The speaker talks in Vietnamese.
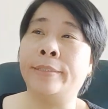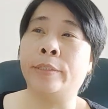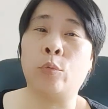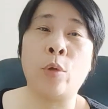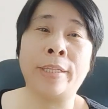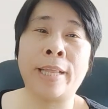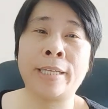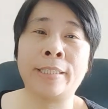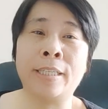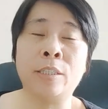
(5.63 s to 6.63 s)
Nguyên tắc
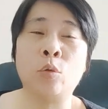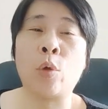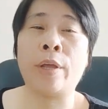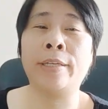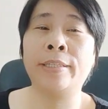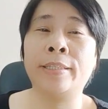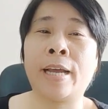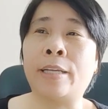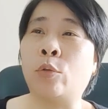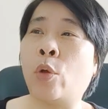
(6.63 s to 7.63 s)
khai thuế,
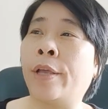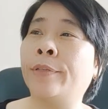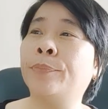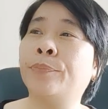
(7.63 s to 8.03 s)
tính thuế.